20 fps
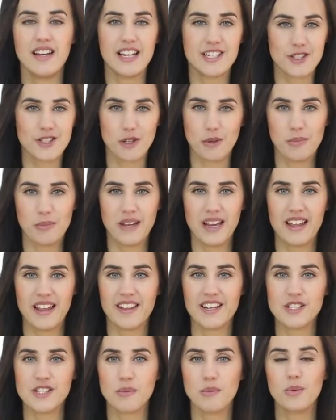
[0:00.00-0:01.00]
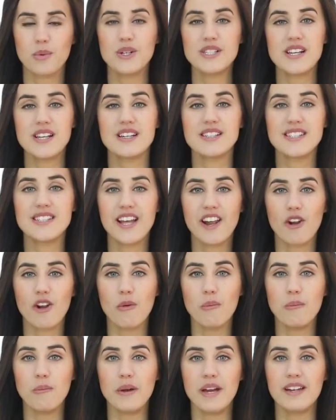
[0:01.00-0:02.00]
estropeadas, pues se
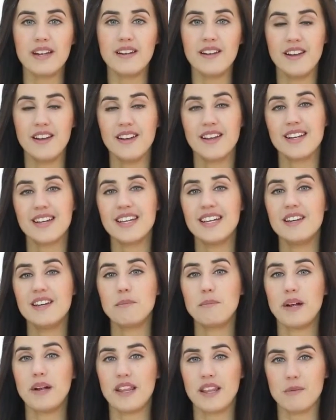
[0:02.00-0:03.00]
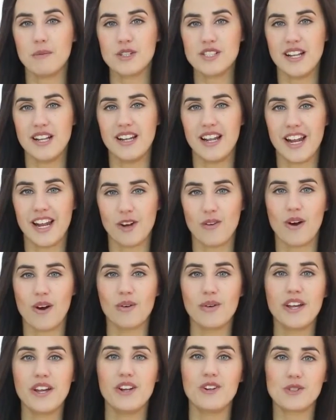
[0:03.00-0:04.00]
rompen y perdemos el largo,
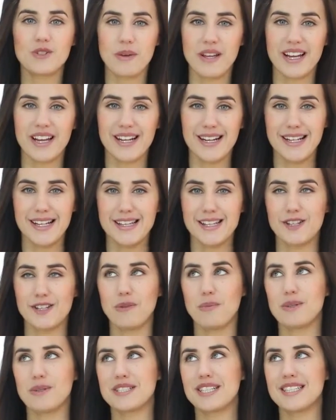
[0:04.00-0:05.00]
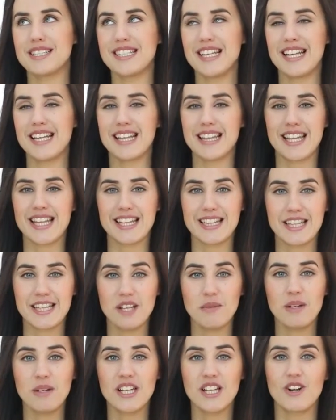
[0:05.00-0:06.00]
aunque nos vaya creciendo pues ese
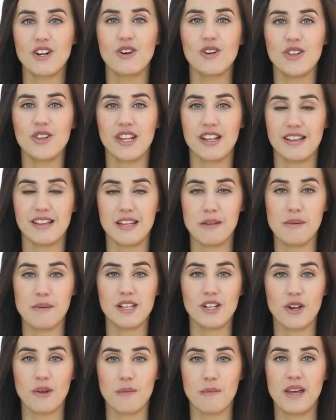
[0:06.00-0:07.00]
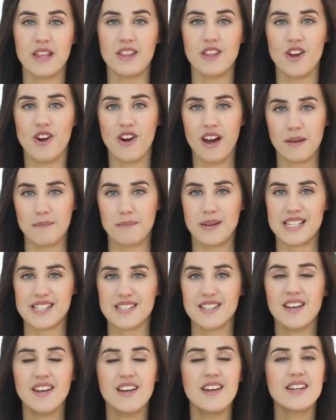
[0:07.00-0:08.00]
centímetro o centímetro y medio al
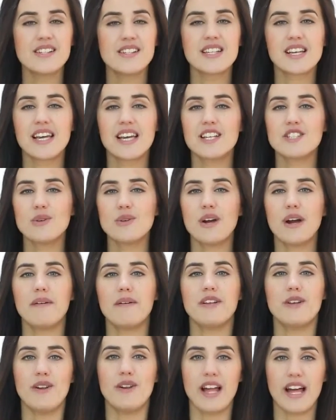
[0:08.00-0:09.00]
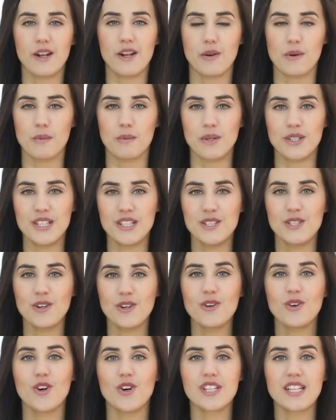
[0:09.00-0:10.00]
mes. Si queréis un cabello largo y
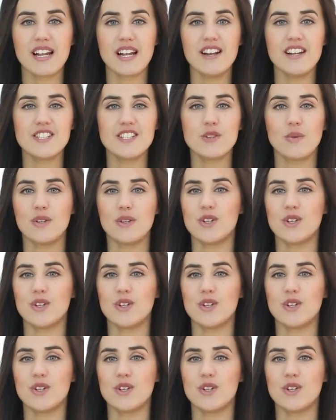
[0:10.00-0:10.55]
bonito, cortarlas